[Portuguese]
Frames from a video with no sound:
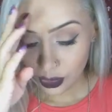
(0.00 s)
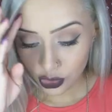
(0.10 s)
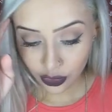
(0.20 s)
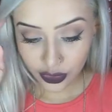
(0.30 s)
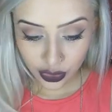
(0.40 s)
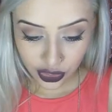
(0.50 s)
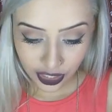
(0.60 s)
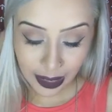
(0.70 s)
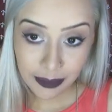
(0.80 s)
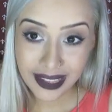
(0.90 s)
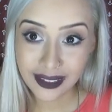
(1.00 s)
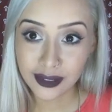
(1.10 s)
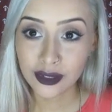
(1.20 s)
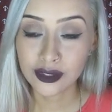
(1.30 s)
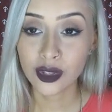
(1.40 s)
Hoje é um vídeo de
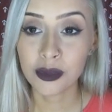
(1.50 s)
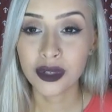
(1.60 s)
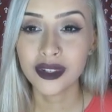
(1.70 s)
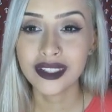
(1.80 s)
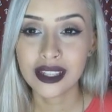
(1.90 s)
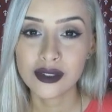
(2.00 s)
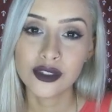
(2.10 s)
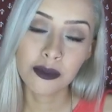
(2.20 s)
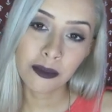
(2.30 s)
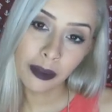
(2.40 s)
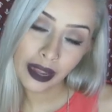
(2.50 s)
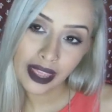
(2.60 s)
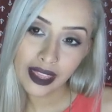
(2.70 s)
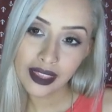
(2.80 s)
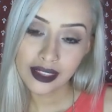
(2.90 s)
cabelo sobre cuidados de
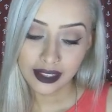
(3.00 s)
pré